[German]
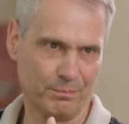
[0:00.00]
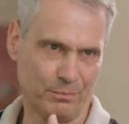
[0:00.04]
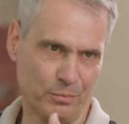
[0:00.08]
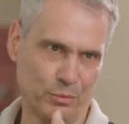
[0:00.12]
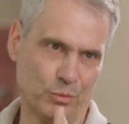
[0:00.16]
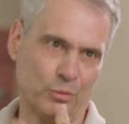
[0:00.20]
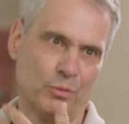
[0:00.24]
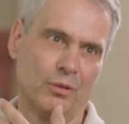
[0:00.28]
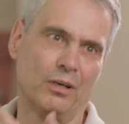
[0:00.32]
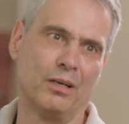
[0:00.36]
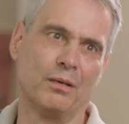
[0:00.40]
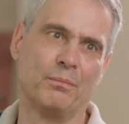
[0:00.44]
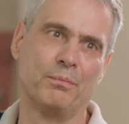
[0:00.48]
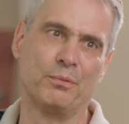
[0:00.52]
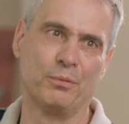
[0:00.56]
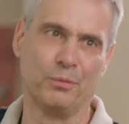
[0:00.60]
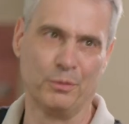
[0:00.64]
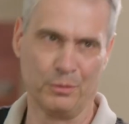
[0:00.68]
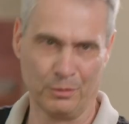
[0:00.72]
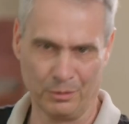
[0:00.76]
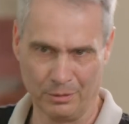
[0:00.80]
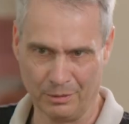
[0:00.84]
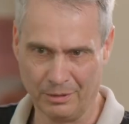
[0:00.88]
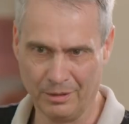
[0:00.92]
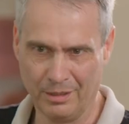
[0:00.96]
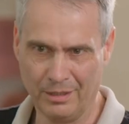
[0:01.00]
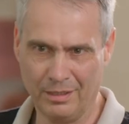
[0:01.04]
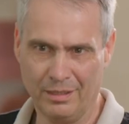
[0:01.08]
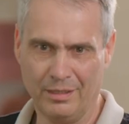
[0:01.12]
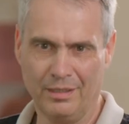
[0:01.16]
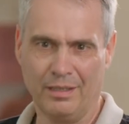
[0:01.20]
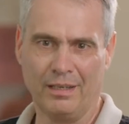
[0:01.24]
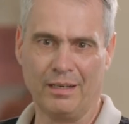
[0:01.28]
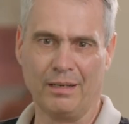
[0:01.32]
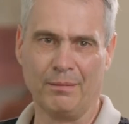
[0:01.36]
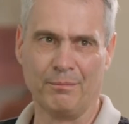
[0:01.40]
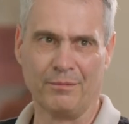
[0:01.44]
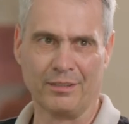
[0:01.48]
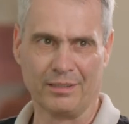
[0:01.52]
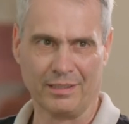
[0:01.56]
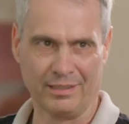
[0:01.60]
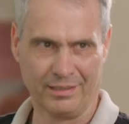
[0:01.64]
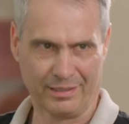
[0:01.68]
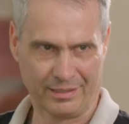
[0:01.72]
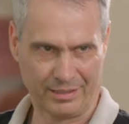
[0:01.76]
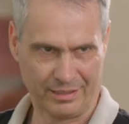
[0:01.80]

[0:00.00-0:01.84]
peu à peu haben wir dann eine